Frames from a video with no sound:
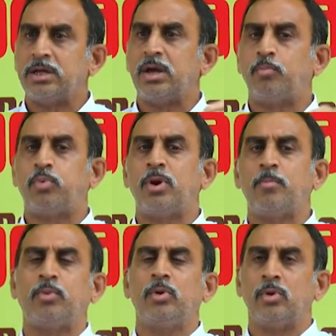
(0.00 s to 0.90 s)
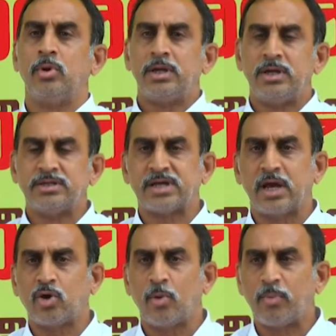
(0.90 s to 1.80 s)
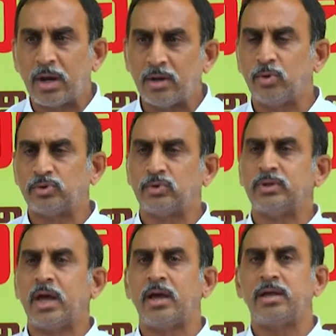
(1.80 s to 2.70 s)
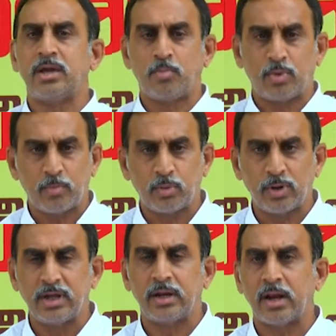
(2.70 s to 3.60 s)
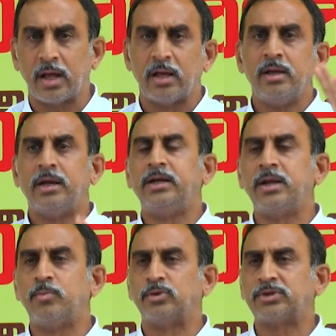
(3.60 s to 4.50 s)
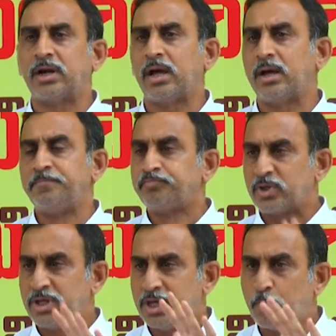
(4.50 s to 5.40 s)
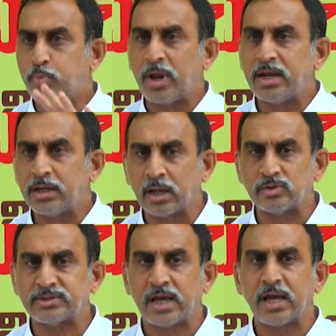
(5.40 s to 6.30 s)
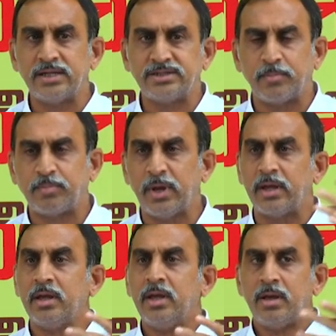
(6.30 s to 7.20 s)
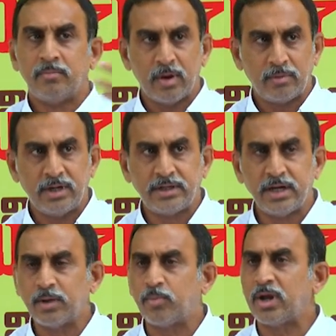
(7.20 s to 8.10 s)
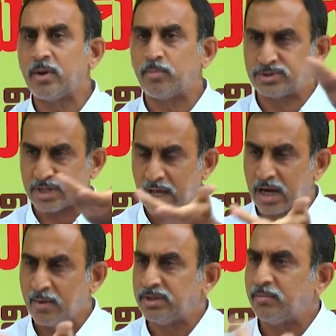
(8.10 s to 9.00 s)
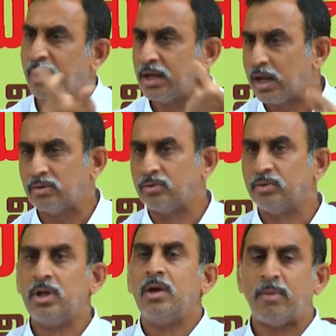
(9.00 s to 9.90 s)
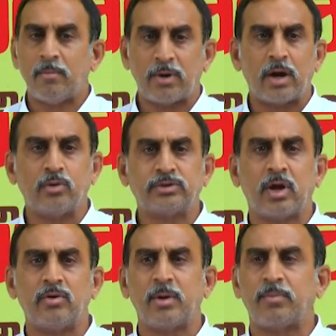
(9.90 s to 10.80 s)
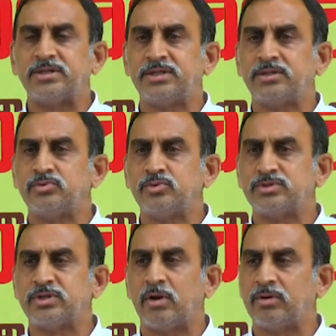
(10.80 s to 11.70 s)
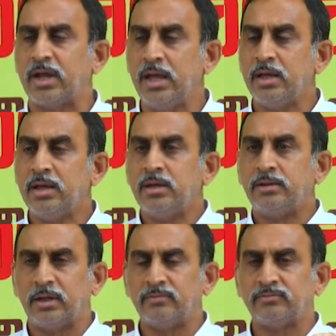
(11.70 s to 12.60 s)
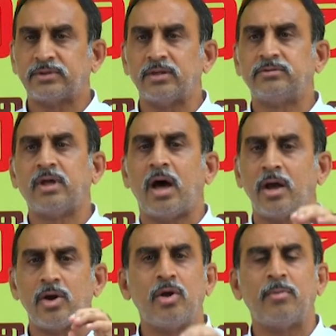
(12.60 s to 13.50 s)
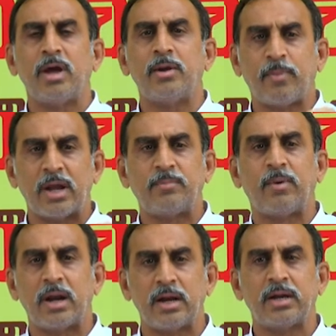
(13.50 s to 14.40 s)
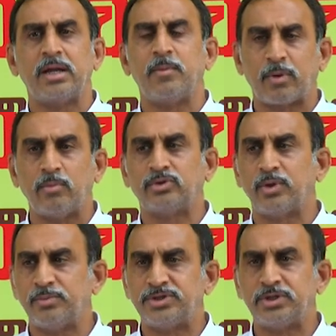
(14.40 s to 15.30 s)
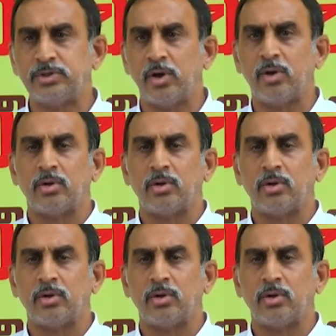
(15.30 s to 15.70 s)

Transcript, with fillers: ఎప్పుడెప్పుడు ఈ సైకో పాలన పోతుందా ఎప్పుడెప్పుడు ఈయన ఇంటికి పోతాడా ఎప్పుడు ఎన్నికలు వస్తాయా అని చెప్పి మేము ఇంటింటికి పోయినప్పుడు చాలామంది మహిళలు మమ్మల్ని అడుగుతూ ఉండే పరిస్థితిని చూస్తూ ఉంటే ఎంత దారుణమైన పరిపాలన ఈ ప్రభుత్వం ఇచ్చిందో